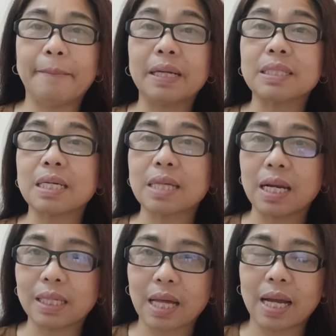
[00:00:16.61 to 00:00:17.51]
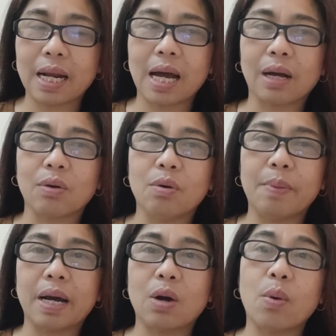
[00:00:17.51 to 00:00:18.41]
magsasalita na ako
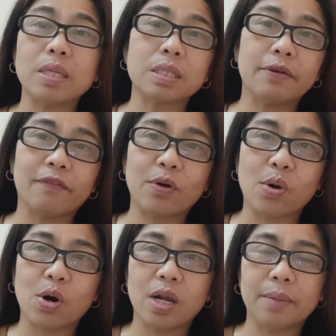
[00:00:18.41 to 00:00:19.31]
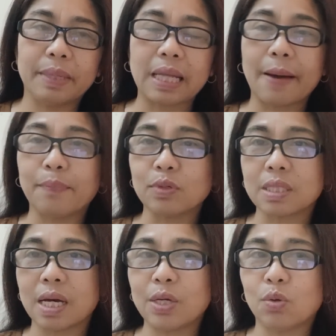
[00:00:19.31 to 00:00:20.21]
para once and for all
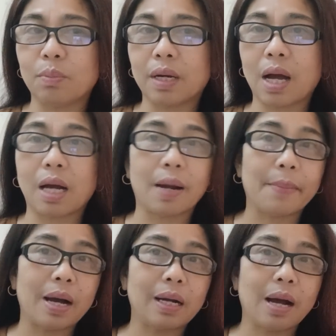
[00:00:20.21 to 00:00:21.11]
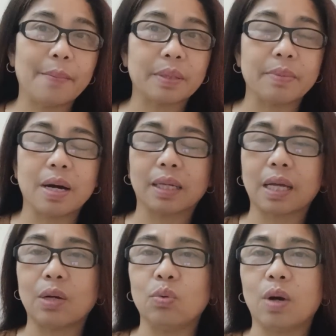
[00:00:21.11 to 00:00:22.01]
matapos na yung mga agam-agam at mga
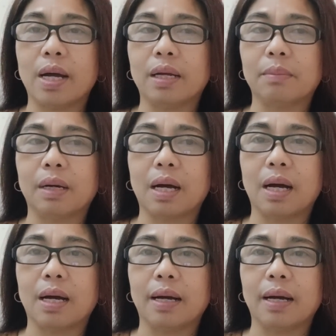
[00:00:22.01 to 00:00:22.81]
katanungan ng mga